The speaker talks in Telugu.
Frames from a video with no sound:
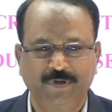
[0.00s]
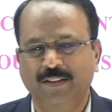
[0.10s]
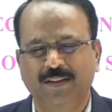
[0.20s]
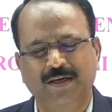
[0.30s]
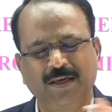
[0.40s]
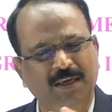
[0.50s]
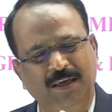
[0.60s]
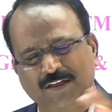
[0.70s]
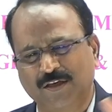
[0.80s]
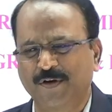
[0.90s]
అందరికీ
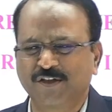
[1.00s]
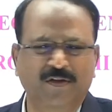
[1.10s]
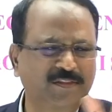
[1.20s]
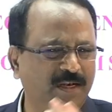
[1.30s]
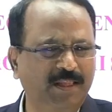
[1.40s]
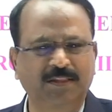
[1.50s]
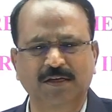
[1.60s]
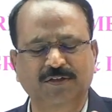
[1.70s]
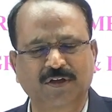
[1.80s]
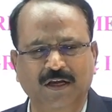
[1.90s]
ఈ సమాచారం అందరికీ
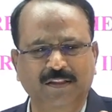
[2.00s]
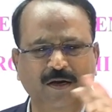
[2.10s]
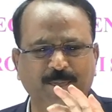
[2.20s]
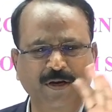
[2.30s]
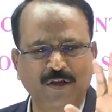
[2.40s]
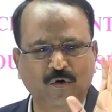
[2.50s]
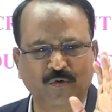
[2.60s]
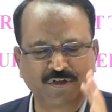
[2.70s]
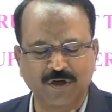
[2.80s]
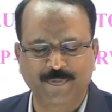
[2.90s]
తెలుసు కనుక దానిపైన
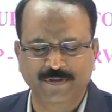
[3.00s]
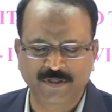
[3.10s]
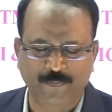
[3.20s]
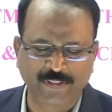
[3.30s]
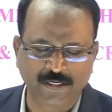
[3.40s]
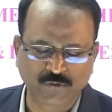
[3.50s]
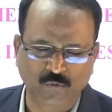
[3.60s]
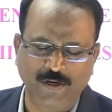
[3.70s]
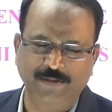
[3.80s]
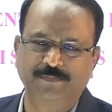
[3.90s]
ఎక్కువ చెప్ప
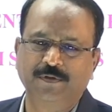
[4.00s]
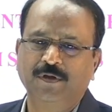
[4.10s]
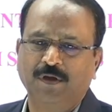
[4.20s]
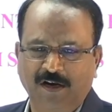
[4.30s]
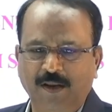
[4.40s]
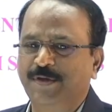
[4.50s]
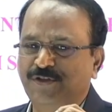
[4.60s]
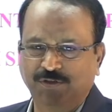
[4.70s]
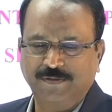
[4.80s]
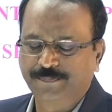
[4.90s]
చెప్పదలుచుకోలేదు
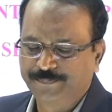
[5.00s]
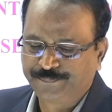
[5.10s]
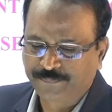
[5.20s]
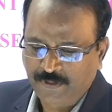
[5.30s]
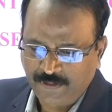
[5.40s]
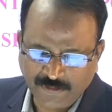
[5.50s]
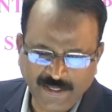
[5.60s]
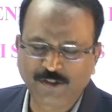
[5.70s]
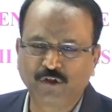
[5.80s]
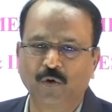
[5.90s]
లభించింది
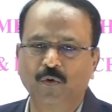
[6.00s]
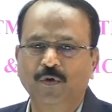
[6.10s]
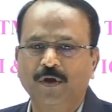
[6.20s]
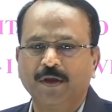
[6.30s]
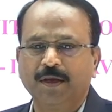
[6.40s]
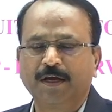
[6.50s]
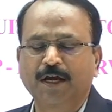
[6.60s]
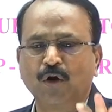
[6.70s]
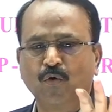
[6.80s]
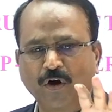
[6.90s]
దీంతో
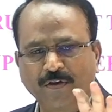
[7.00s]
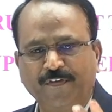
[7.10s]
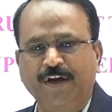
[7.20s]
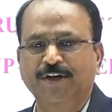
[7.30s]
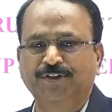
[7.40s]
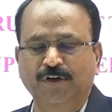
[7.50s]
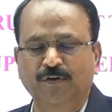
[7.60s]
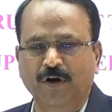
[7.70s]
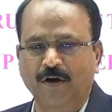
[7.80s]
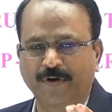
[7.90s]
ఇక
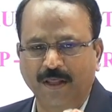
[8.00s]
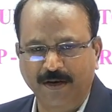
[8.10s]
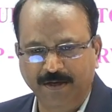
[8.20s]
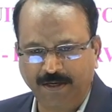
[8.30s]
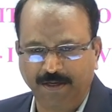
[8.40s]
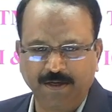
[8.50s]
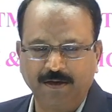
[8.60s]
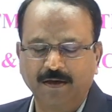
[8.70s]
నోటిఫికేషన్లు రావడానికి